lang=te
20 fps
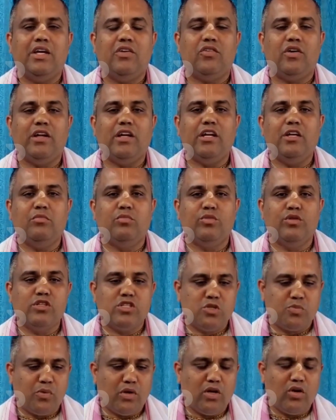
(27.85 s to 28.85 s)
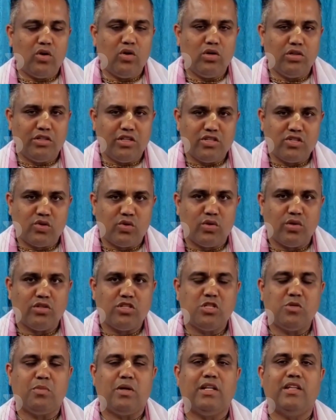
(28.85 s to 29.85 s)
ఇవన్నీ మున్సిపల్ వాళ్ళు తీసుకొని
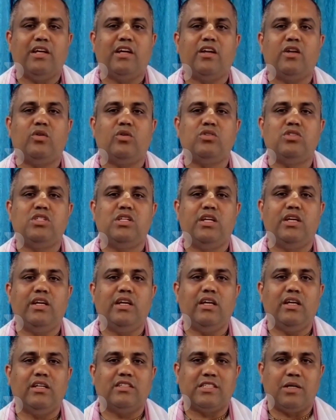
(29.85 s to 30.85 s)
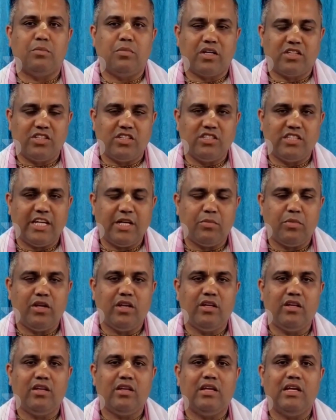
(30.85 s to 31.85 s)
వచ్చి మన దగ్గరికి వచ్చి సంరక్షణ
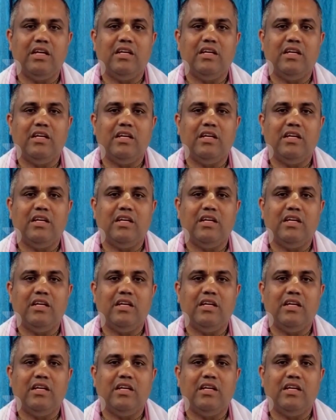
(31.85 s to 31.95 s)
చేయమని